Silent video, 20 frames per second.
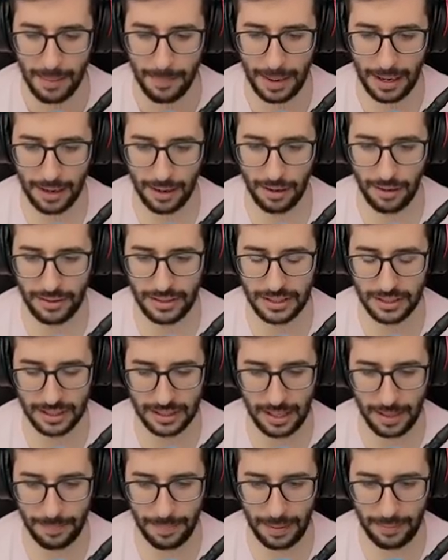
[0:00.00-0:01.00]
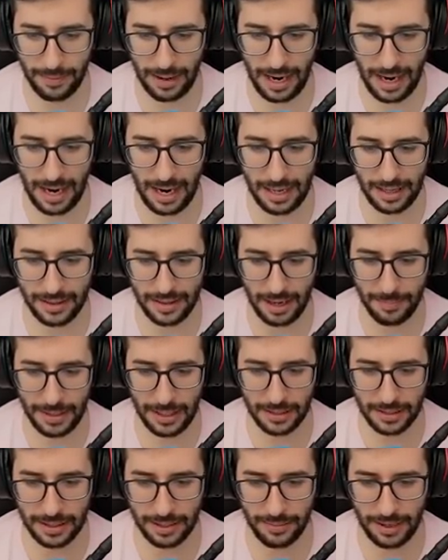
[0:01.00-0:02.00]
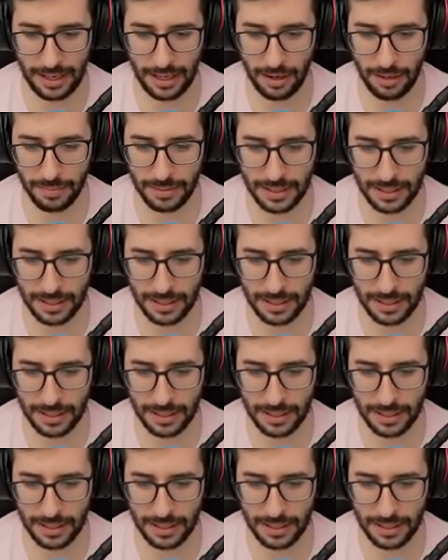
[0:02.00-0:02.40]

Pero lo dicho, este pibe, en términos de Bunny Hop,